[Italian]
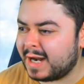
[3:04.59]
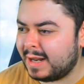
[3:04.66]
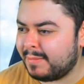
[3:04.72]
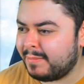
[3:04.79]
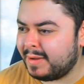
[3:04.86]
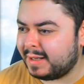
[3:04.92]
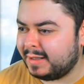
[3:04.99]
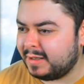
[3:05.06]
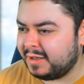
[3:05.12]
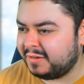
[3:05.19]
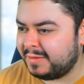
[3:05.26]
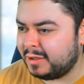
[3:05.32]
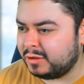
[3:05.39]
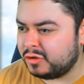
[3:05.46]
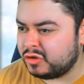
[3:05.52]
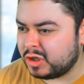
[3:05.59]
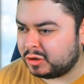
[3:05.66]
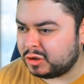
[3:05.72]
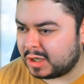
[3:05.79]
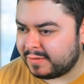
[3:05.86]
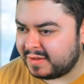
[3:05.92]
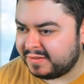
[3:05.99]
la barra del risveglio del
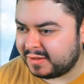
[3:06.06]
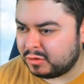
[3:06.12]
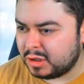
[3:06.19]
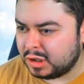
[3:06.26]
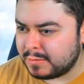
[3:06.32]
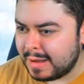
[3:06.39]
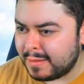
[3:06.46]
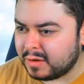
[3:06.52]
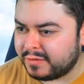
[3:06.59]
giocatore avanzato Endo Mauro,